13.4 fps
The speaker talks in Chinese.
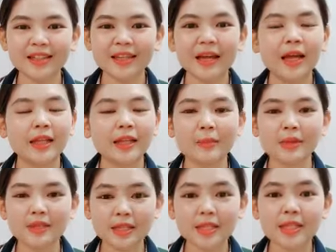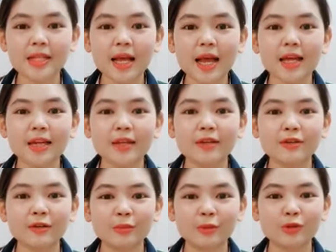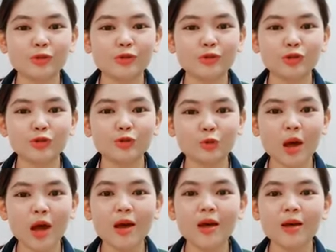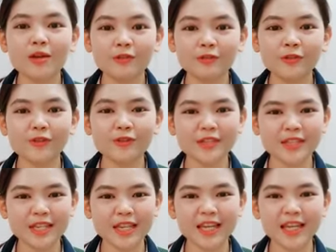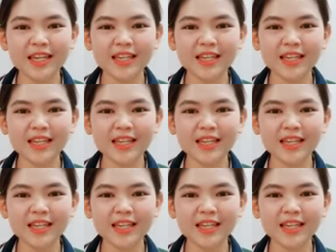那么现在我们就去做复习。